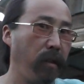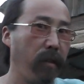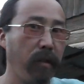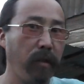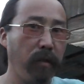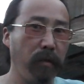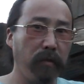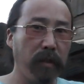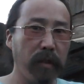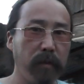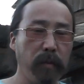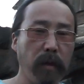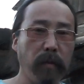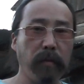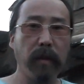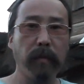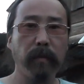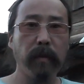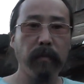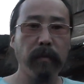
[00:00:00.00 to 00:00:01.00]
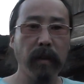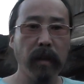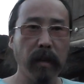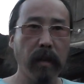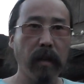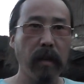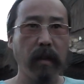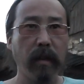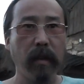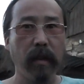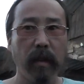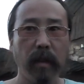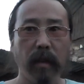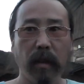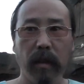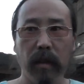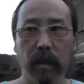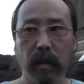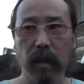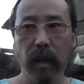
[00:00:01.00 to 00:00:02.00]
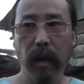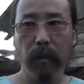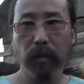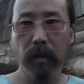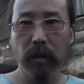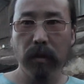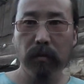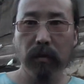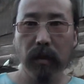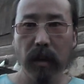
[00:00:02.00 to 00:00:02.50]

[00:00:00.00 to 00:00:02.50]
Ну, возьмем, например, яблоню,